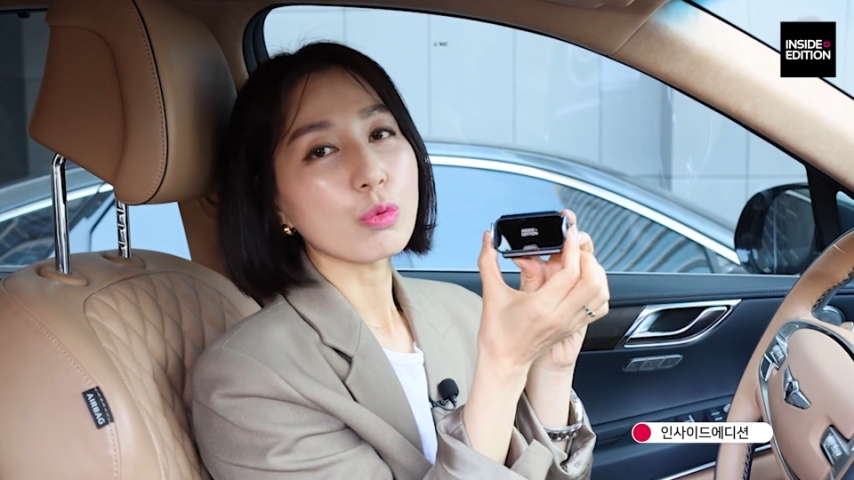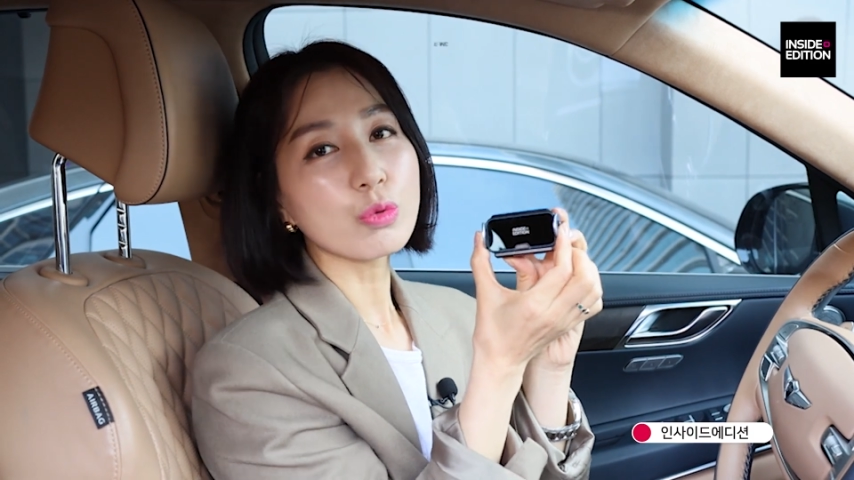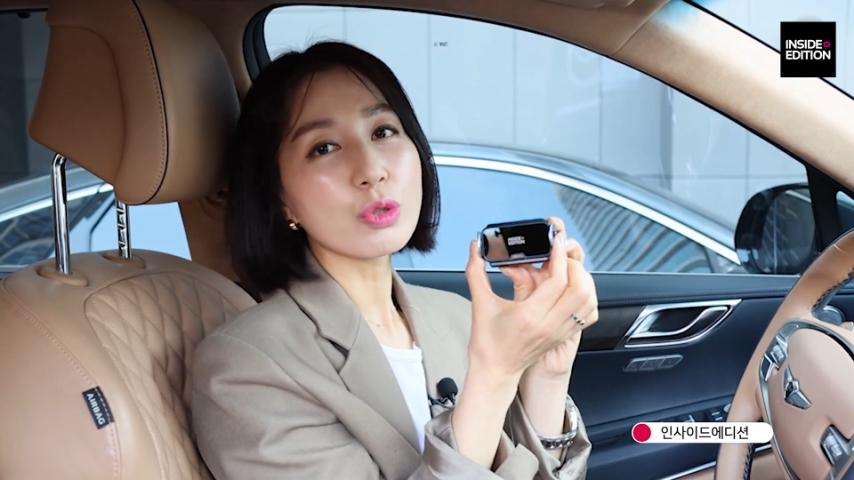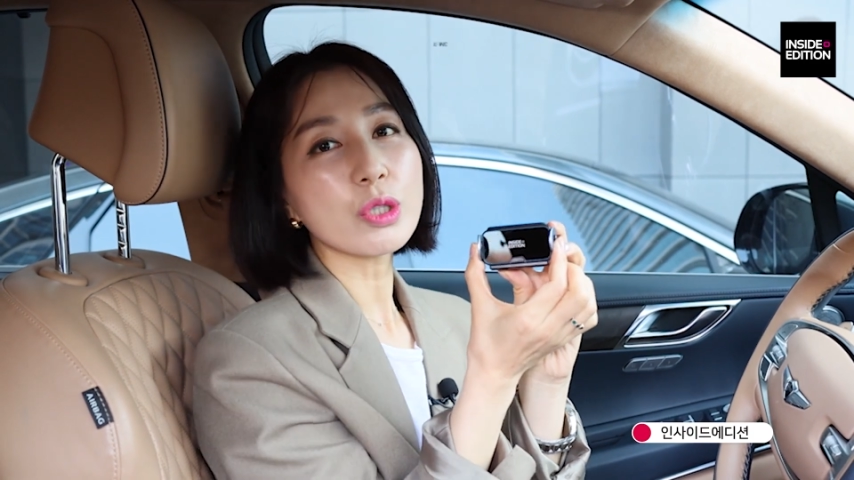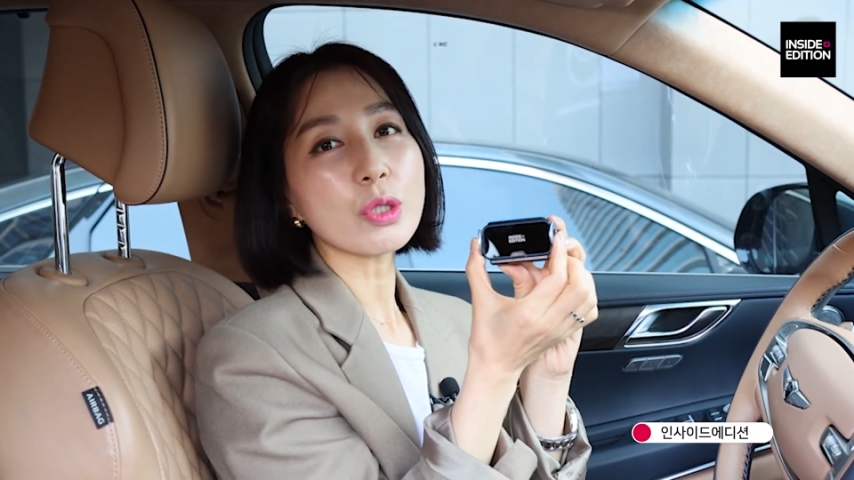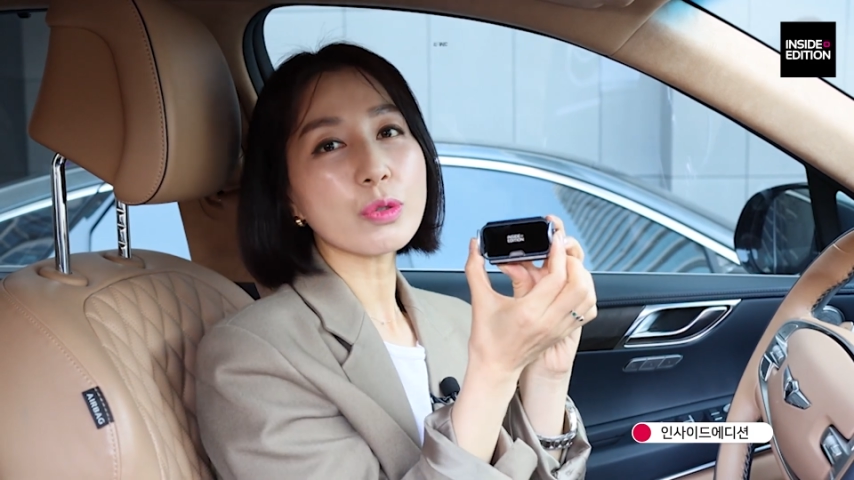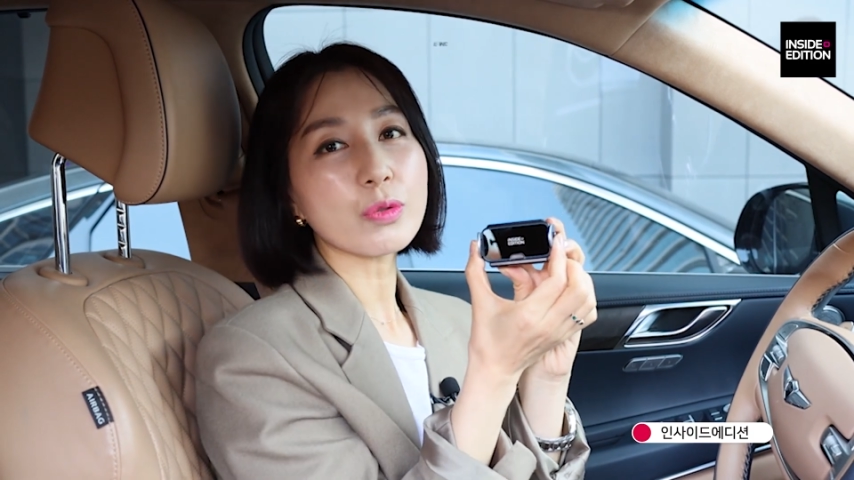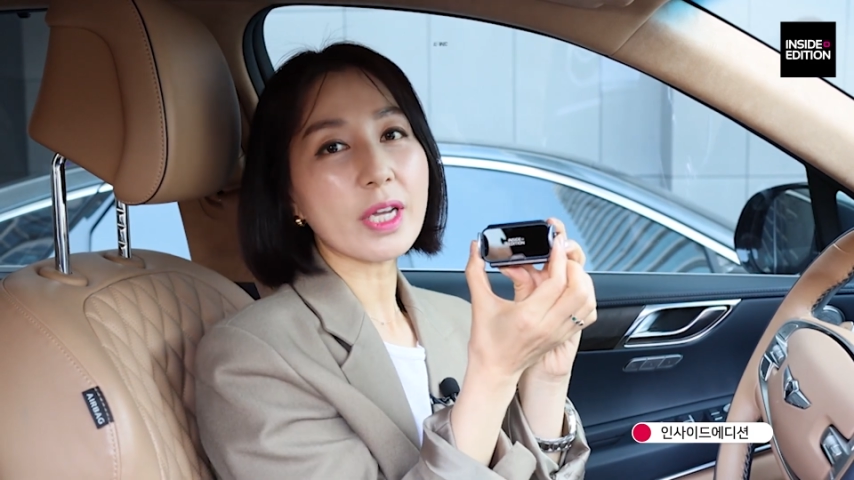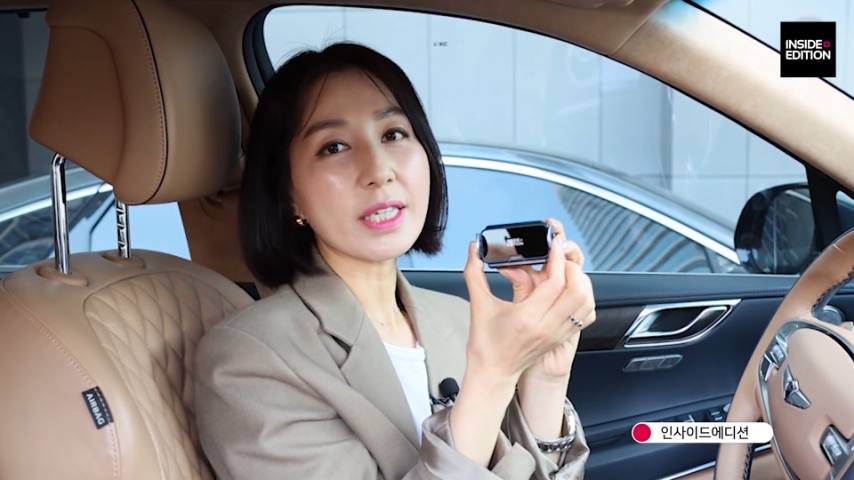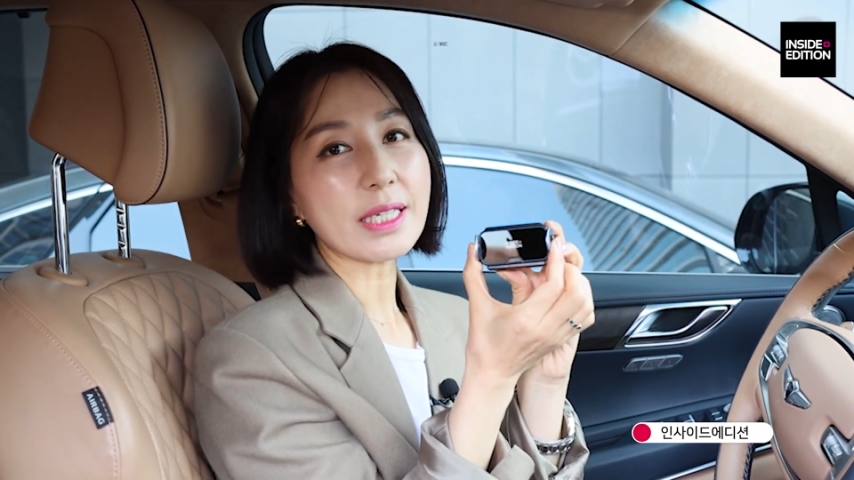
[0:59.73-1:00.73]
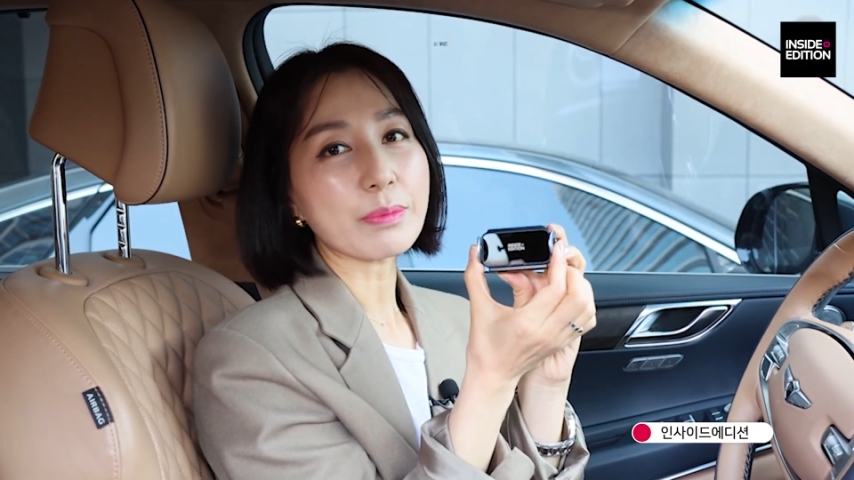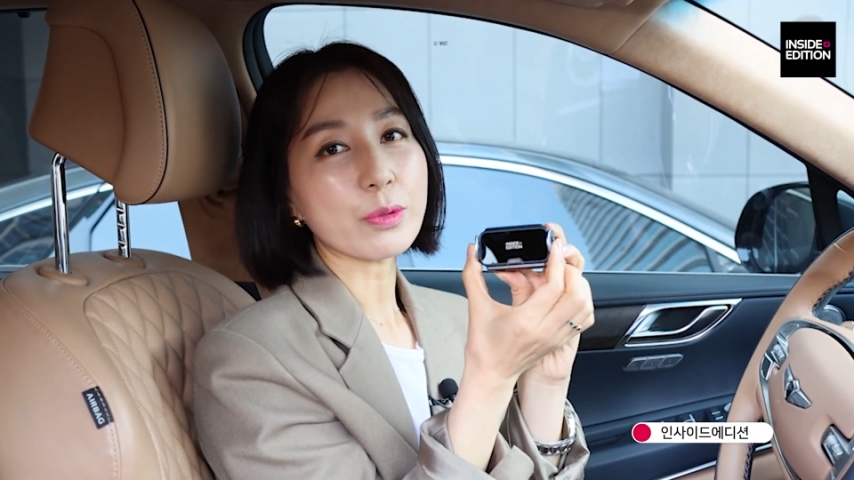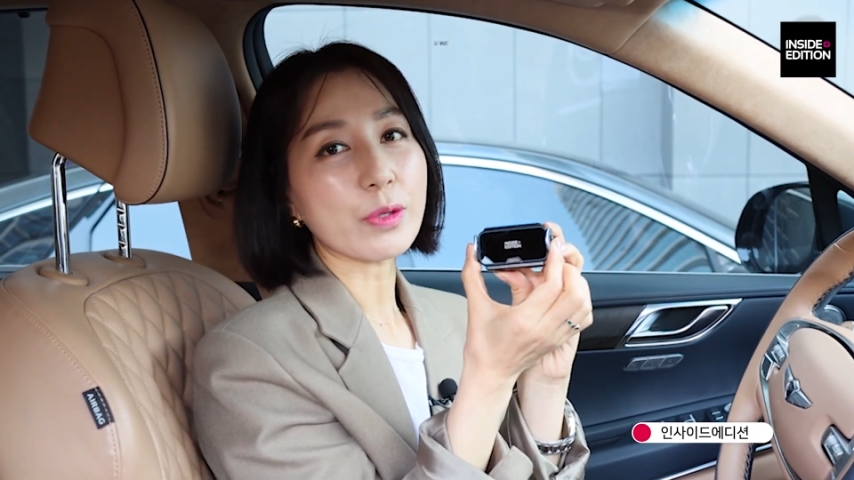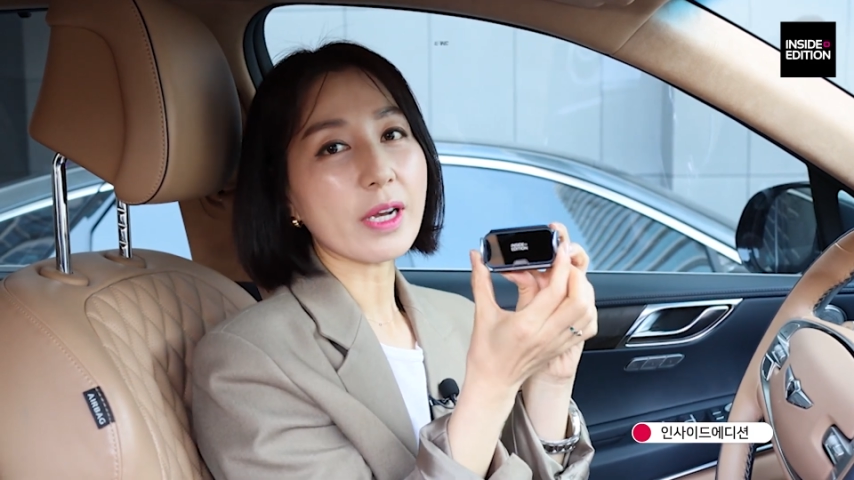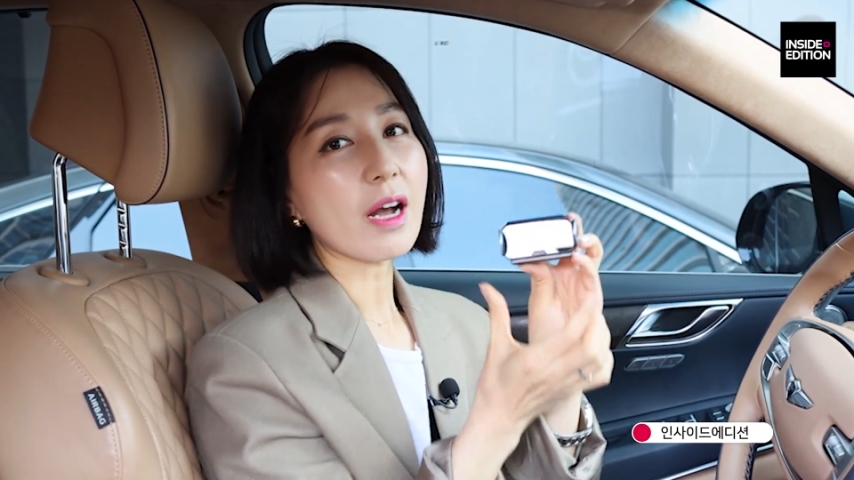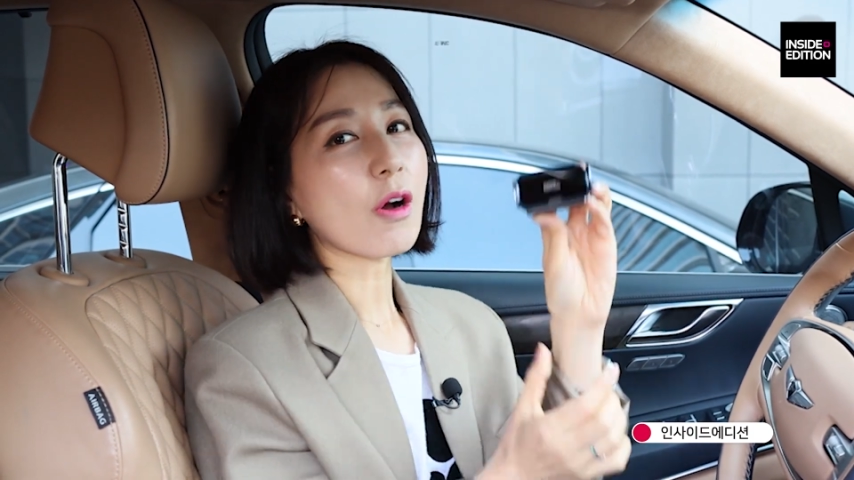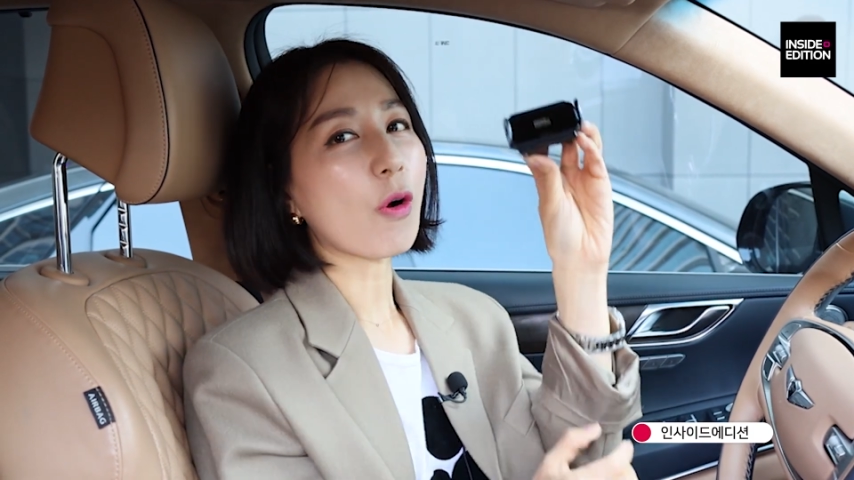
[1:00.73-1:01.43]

운전 중에 잡소리가